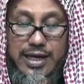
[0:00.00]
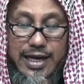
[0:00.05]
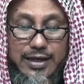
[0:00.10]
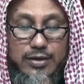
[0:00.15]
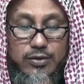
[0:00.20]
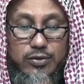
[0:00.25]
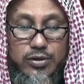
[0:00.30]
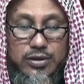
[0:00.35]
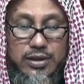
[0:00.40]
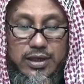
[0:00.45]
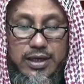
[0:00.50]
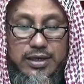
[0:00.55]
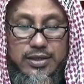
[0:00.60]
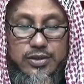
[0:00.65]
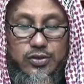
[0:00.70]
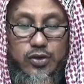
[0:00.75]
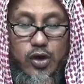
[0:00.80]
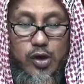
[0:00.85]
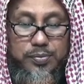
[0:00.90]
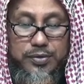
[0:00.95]
এক কথায়
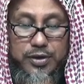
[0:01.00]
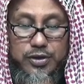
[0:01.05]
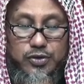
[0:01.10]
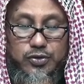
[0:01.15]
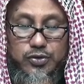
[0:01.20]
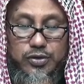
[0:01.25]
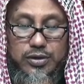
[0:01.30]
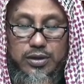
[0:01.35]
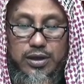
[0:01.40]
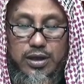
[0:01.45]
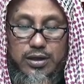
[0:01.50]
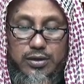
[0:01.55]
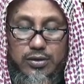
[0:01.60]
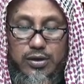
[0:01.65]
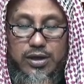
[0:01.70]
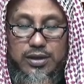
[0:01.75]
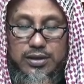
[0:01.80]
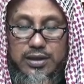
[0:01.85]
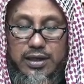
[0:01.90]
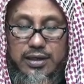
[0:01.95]
সব কিছুই
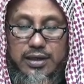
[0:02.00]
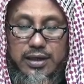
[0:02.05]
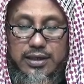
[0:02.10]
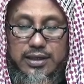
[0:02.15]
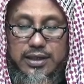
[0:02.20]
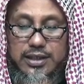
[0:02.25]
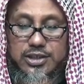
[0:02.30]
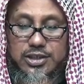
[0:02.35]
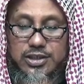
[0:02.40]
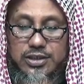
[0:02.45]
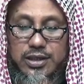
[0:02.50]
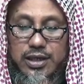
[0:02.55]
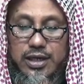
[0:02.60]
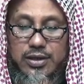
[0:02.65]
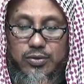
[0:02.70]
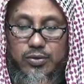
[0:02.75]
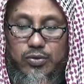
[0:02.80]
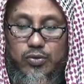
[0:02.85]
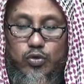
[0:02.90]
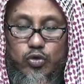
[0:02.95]
আল্লাহ তালার ইচ্ছায়
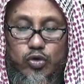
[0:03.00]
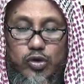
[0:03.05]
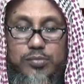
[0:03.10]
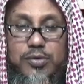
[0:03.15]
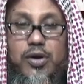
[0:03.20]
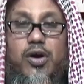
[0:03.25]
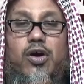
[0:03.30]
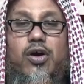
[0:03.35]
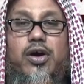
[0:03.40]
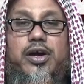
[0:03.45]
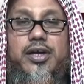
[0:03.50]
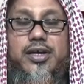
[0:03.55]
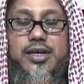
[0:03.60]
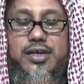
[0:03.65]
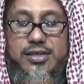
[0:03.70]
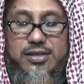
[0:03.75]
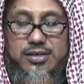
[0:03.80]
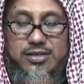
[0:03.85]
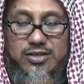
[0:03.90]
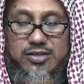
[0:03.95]
ও হুকুমে হয়
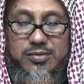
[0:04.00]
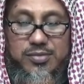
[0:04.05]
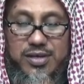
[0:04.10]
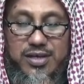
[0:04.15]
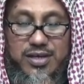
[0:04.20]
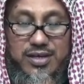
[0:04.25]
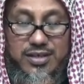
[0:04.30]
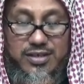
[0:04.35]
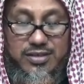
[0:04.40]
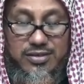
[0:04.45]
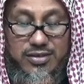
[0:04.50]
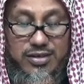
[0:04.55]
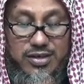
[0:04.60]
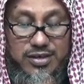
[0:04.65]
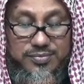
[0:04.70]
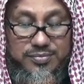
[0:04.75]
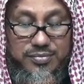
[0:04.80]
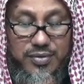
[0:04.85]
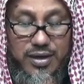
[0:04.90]
সুবাহান আল্লাহ